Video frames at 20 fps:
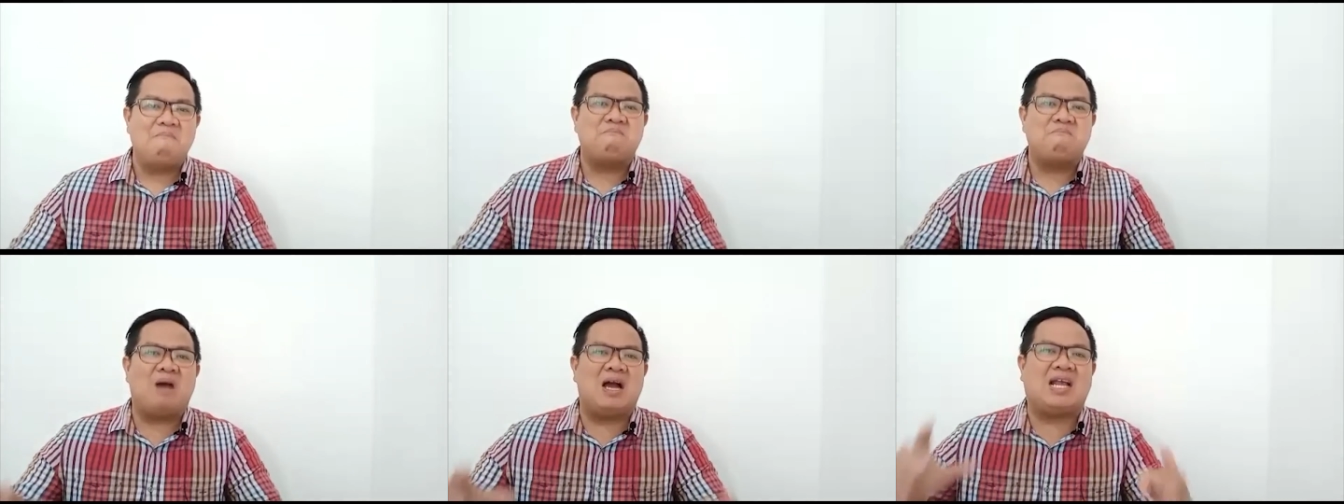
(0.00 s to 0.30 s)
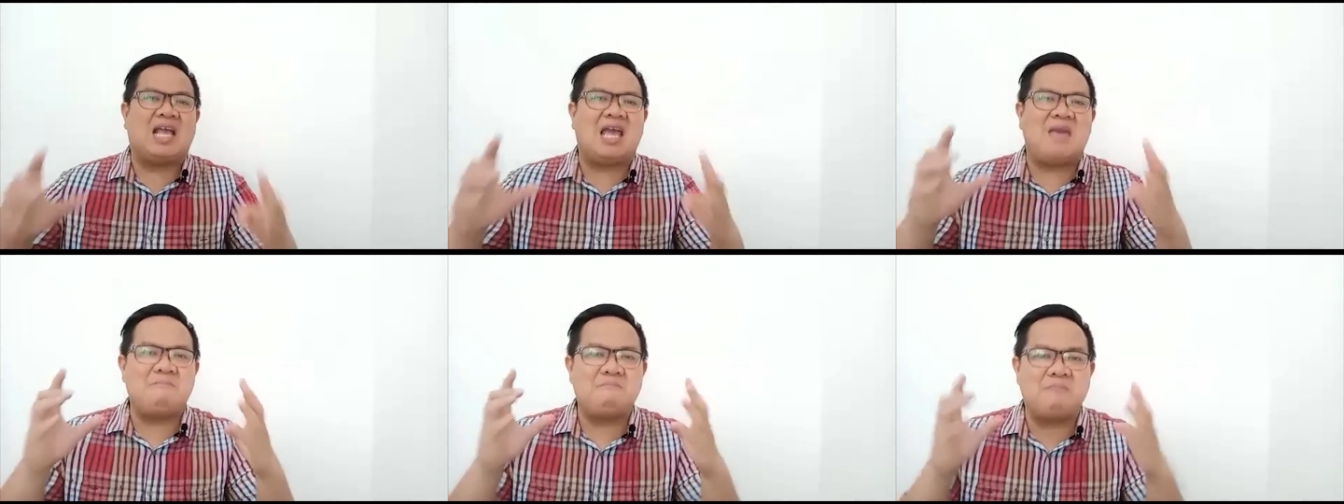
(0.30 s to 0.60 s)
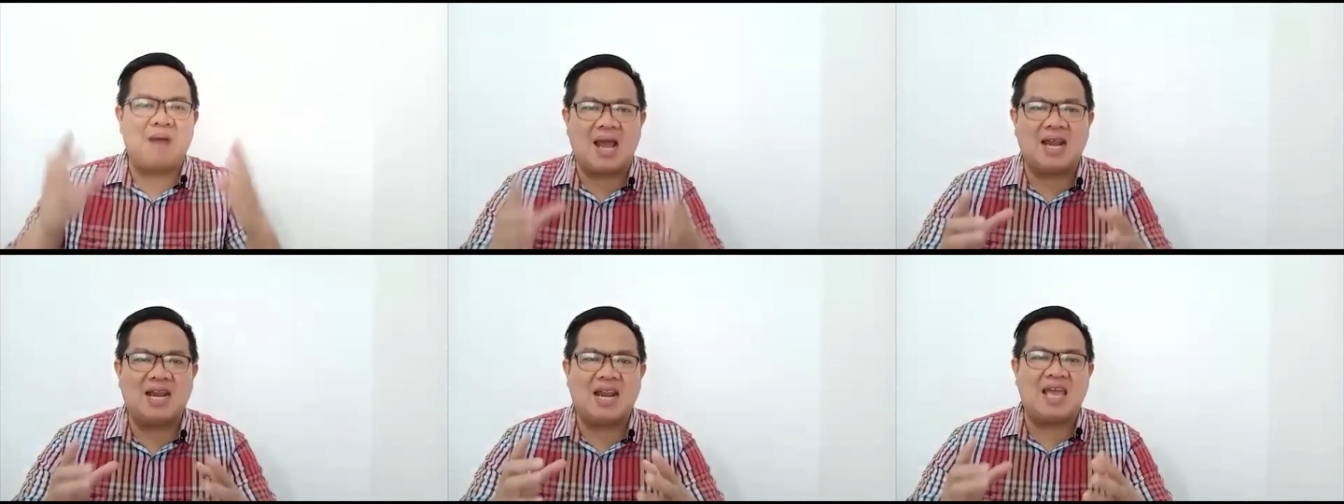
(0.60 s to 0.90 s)

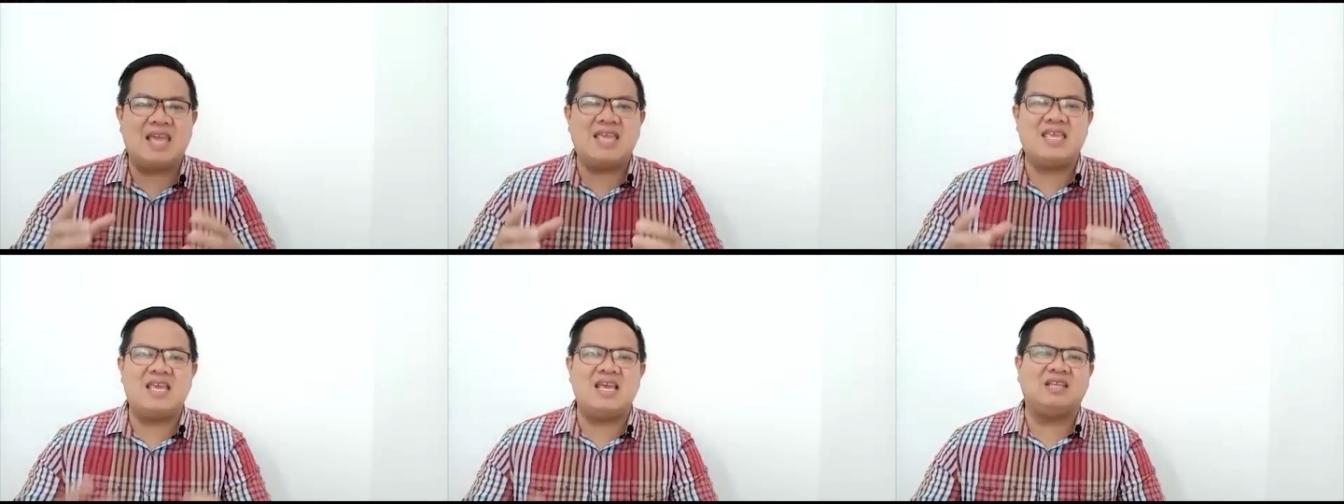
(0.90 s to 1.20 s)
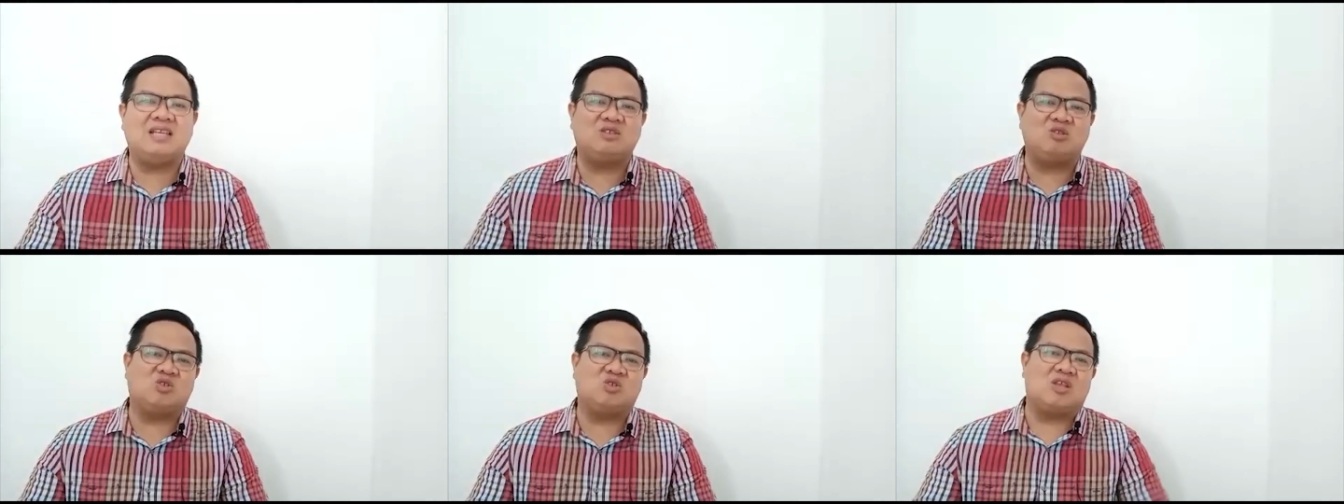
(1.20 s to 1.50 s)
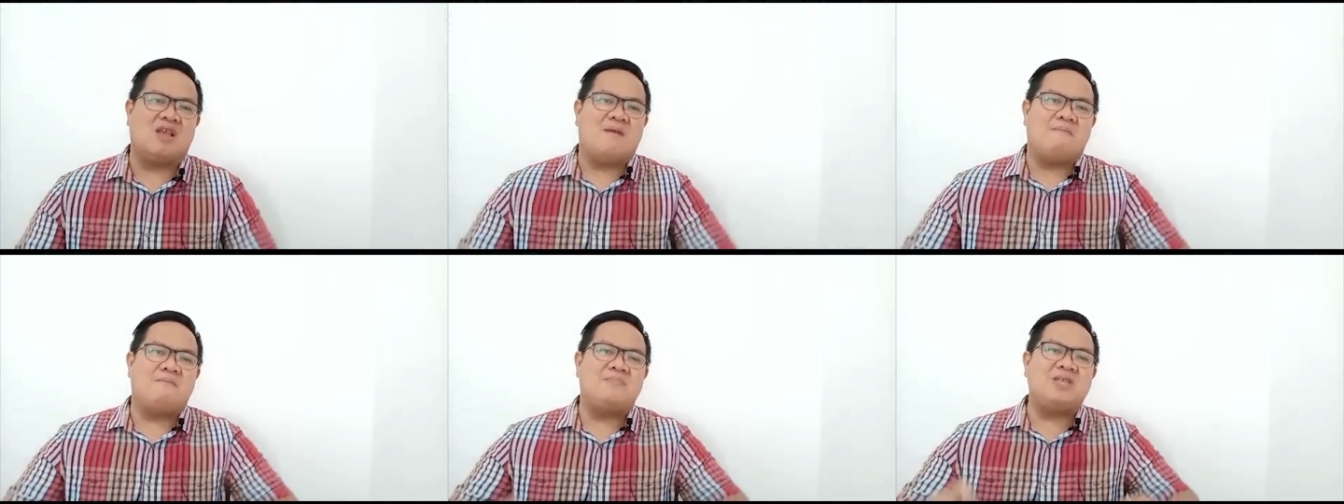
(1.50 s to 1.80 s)
bagaimana
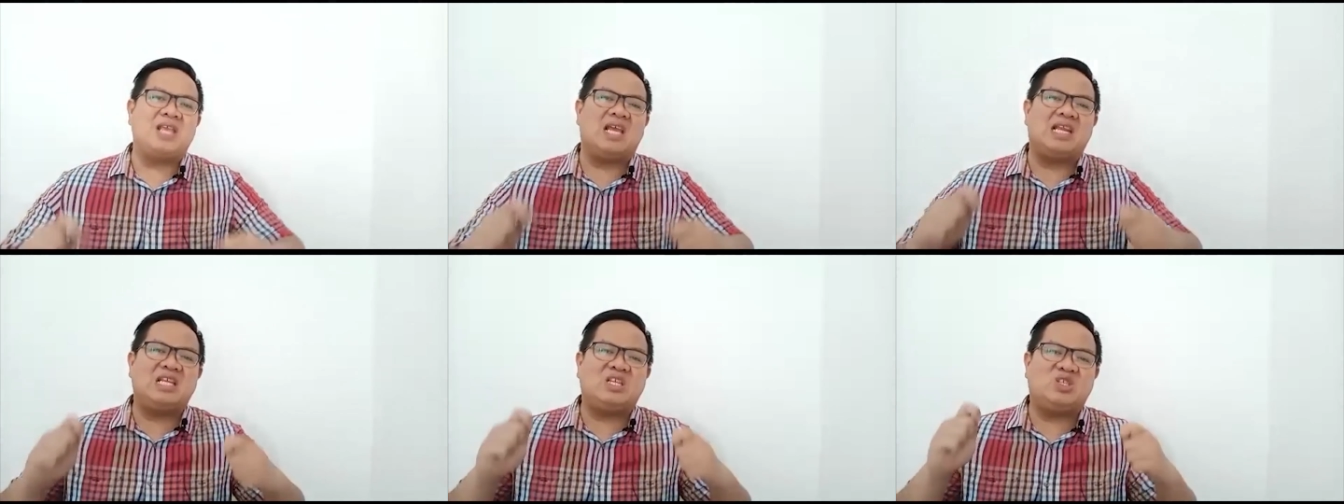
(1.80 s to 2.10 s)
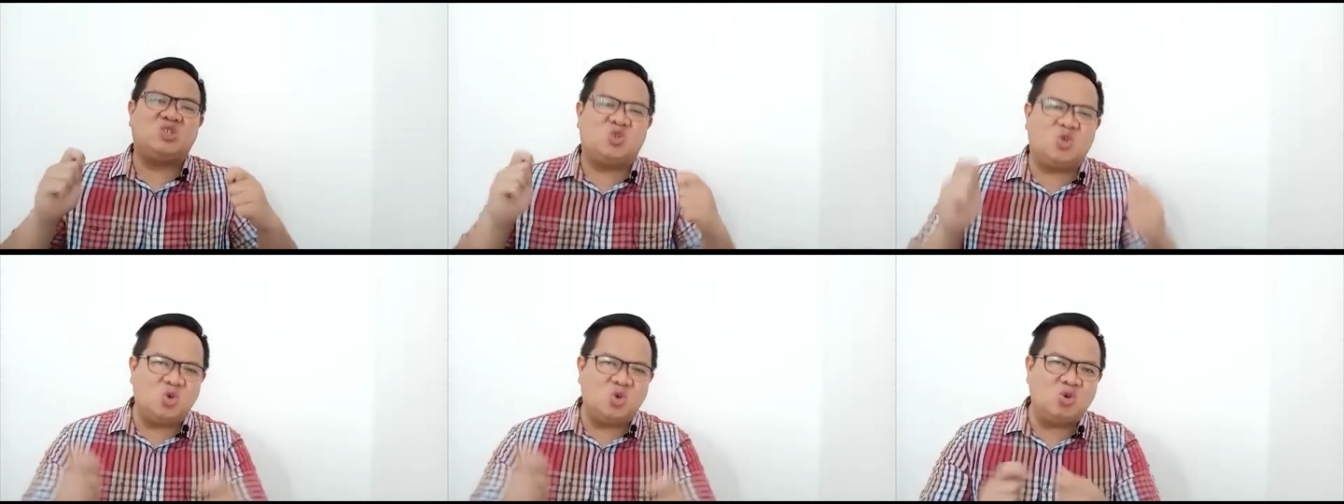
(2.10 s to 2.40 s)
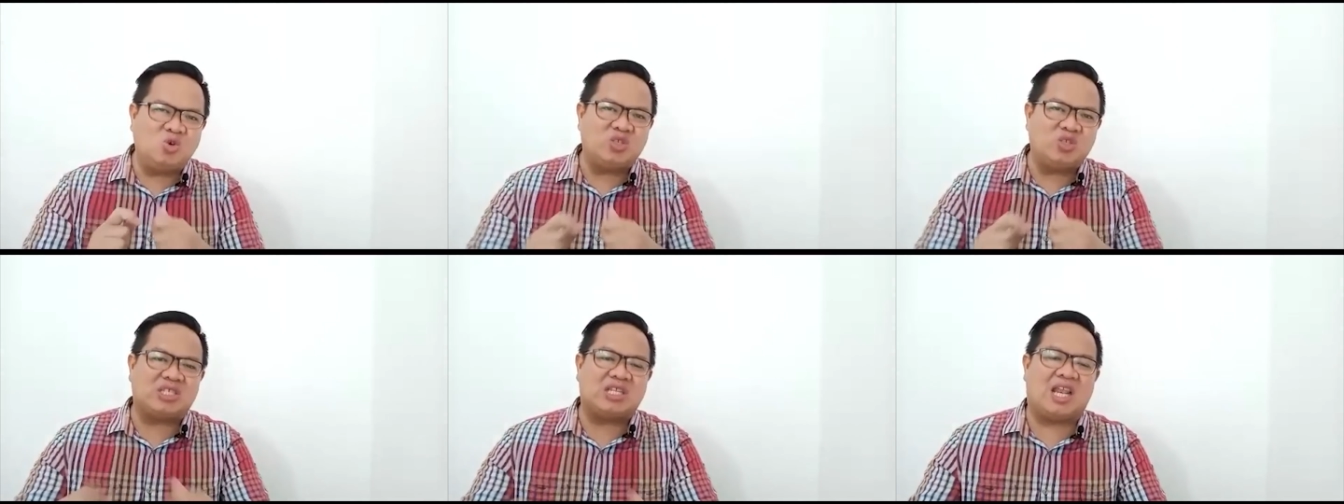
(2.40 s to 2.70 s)
Yesus menjadi
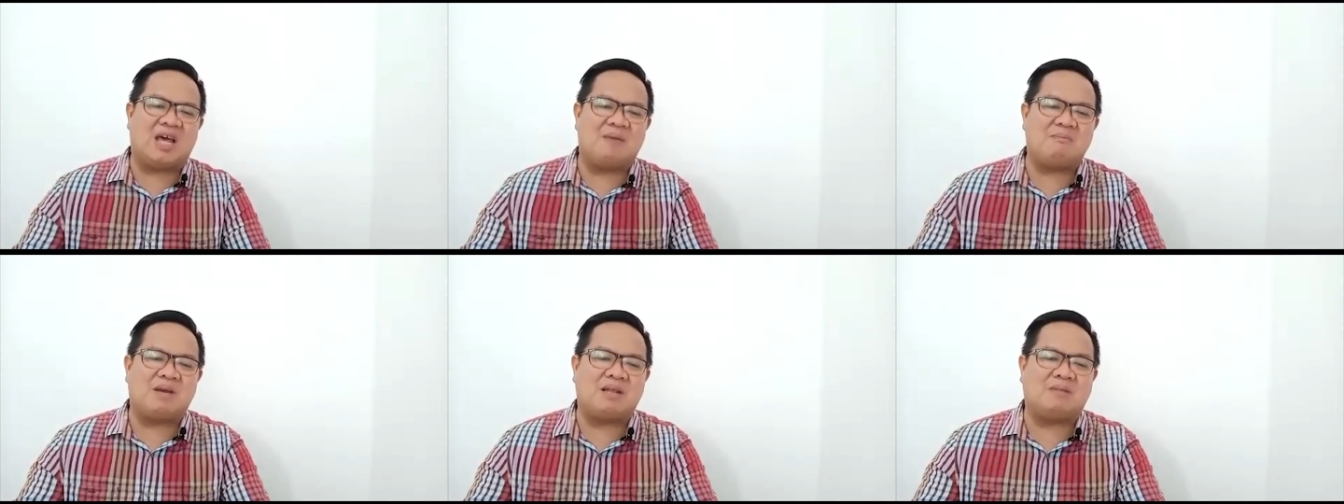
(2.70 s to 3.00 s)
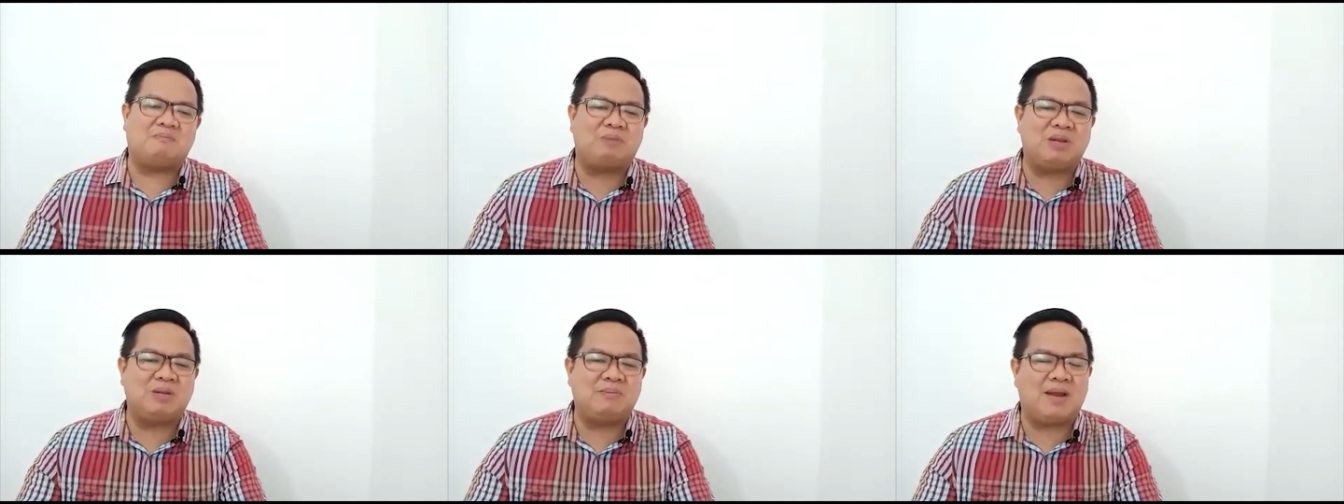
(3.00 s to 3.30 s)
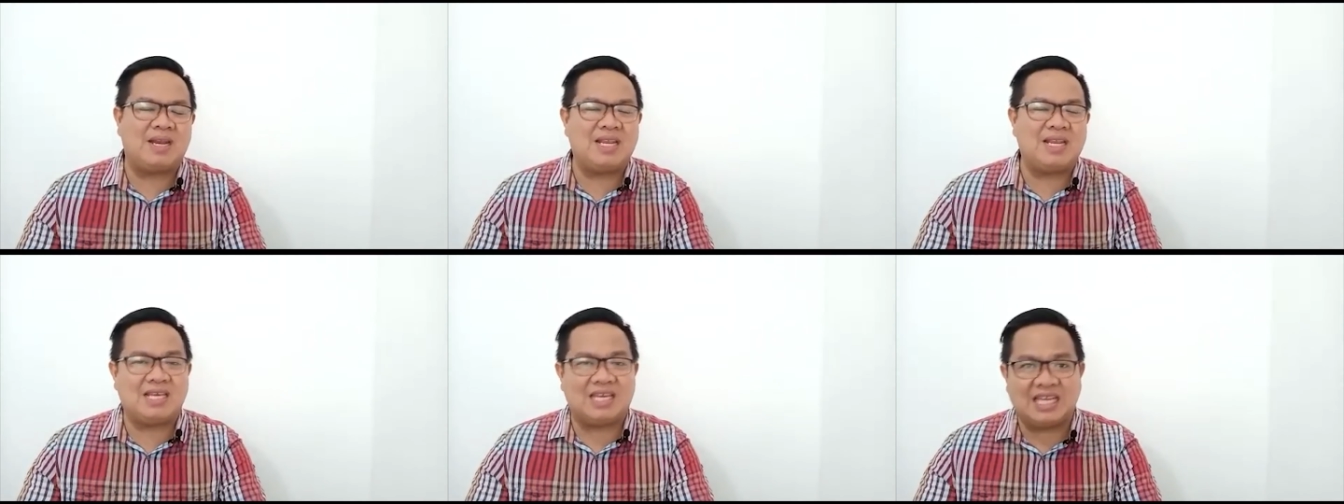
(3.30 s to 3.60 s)
juru selamat
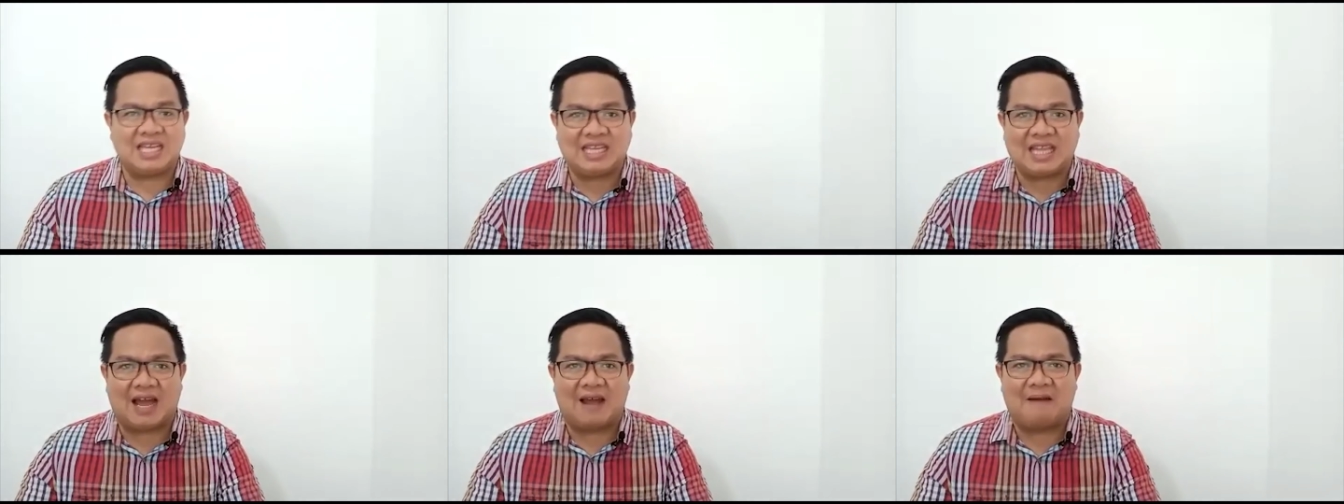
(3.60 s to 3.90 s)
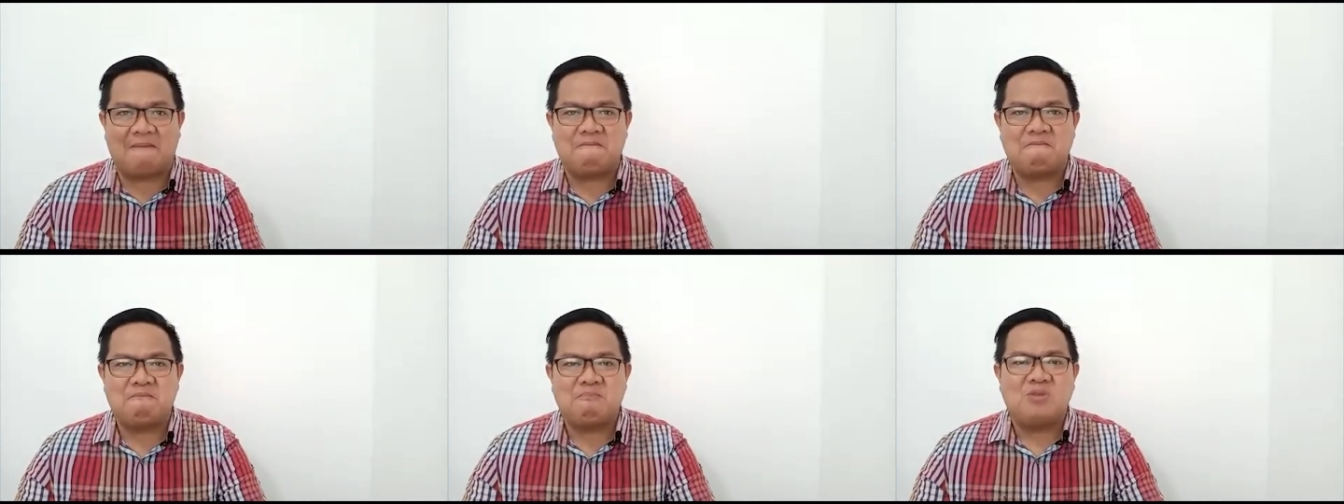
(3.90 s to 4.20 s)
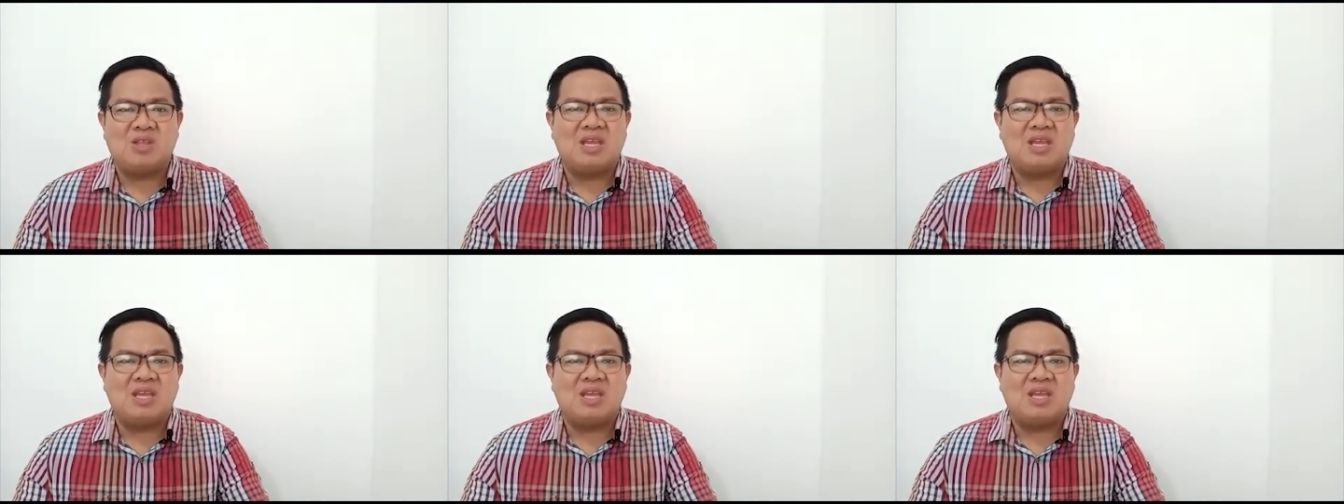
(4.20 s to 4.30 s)
pribadi kita,